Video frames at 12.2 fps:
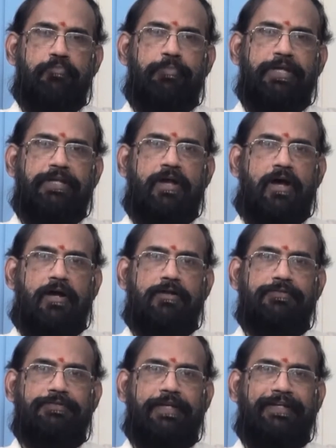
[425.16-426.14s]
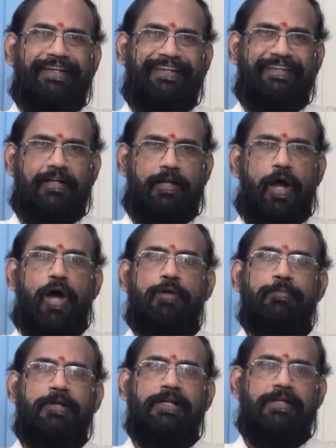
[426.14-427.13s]
பீட்டா ஸ்டேட்டில் தான்
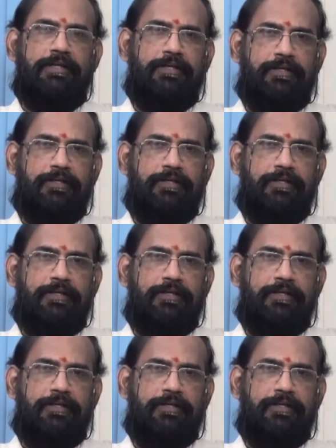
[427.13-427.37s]
நார்மலி